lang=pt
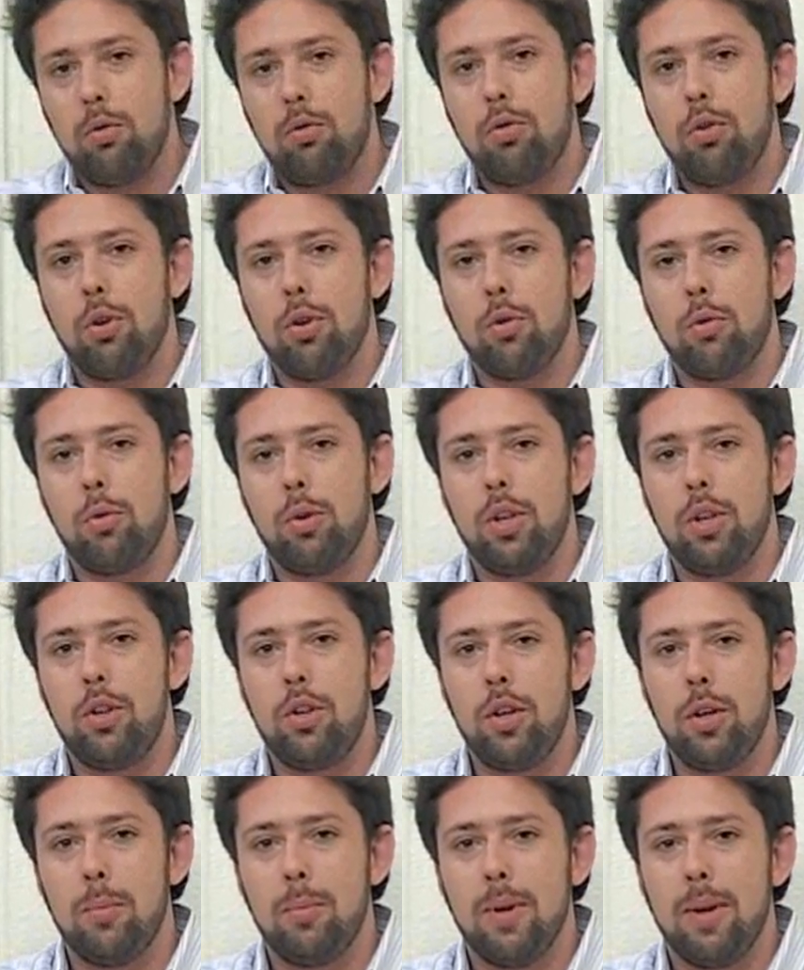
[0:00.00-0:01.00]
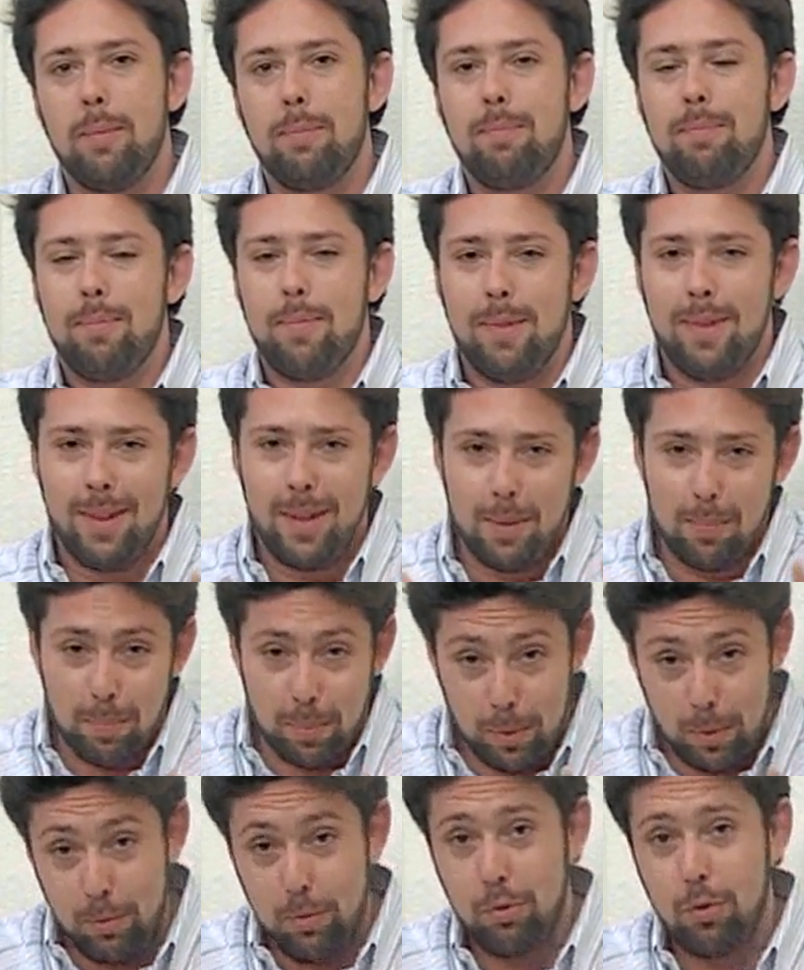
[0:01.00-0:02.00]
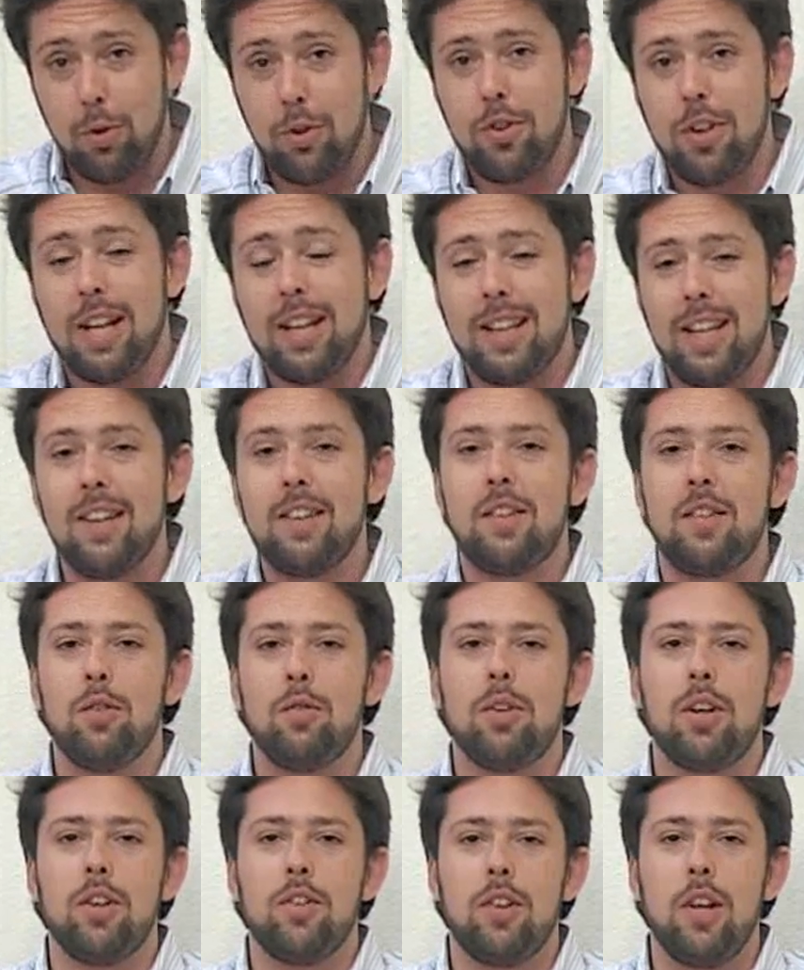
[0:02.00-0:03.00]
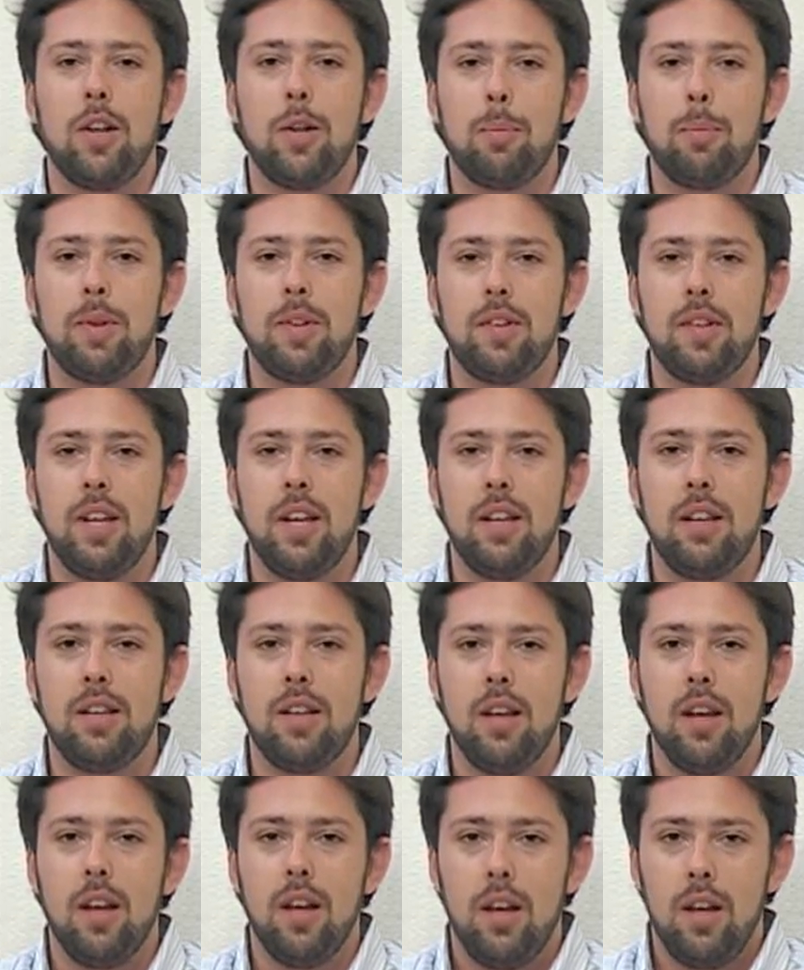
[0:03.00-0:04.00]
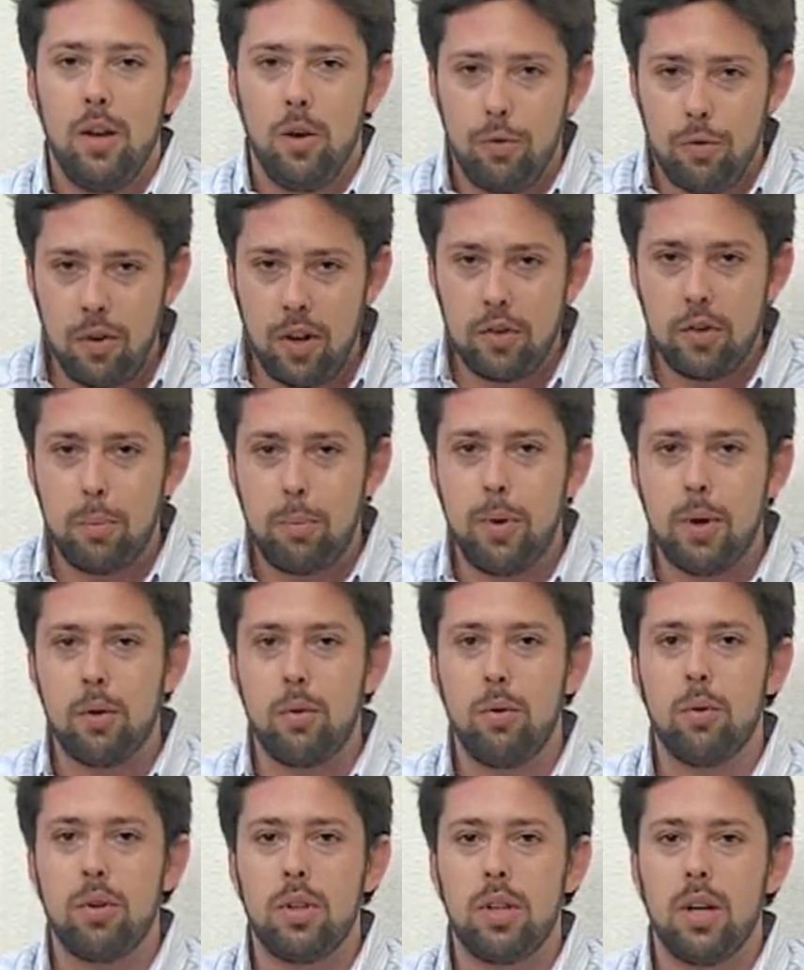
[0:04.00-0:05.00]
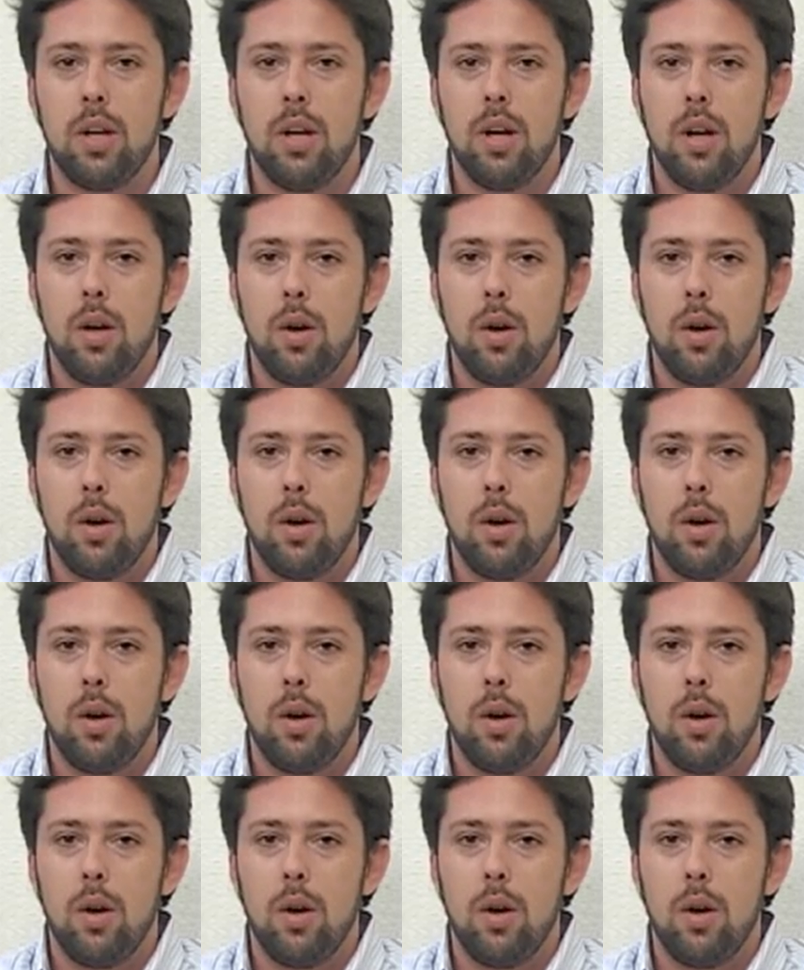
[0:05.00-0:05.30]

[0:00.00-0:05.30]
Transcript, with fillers: do senhor no Curitiba e pelo senhor já ter sido candidato a presidente, eu faço a pergunta,